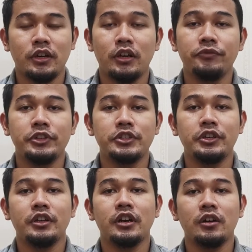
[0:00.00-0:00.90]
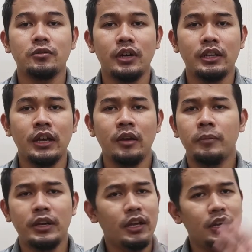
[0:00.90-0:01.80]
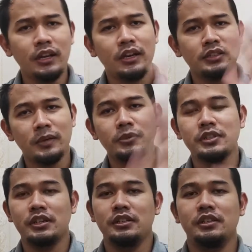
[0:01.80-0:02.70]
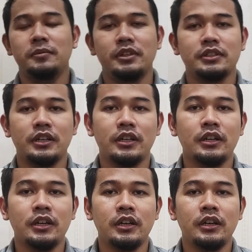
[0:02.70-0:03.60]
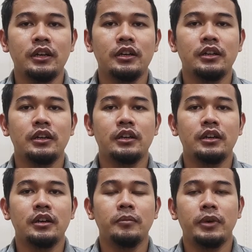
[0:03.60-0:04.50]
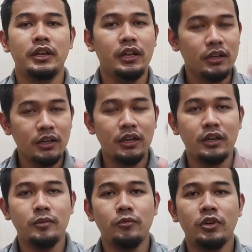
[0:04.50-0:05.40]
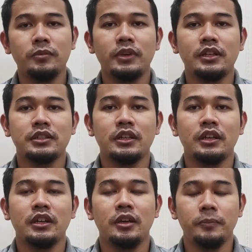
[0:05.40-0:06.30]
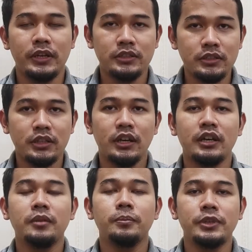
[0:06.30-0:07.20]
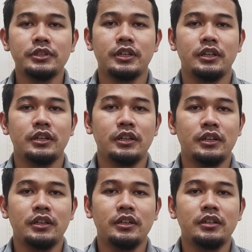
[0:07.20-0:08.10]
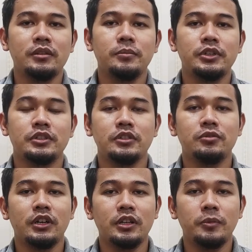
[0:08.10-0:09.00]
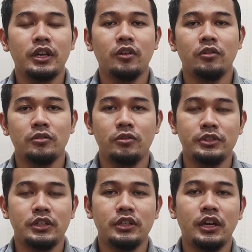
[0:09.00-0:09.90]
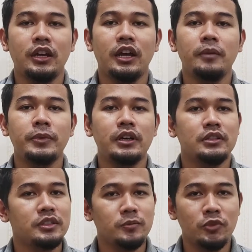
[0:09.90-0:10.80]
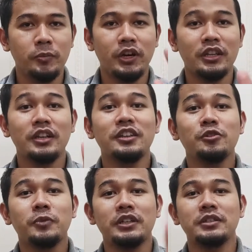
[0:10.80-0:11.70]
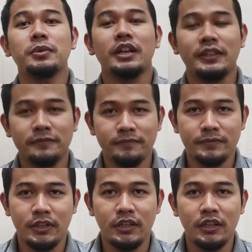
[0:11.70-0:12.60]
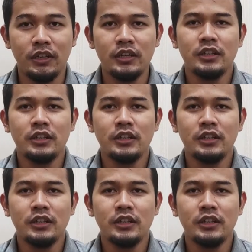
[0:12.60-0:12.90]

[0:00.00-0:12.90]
karena fisiknya nggak kuat padahal nggak sama sekali minasang ya padahal enggak buat minasang yang lain pasti saya yakin bisa bisa juga di bidang konstruksi karena apa semua pekerjaan itu pasti berat ya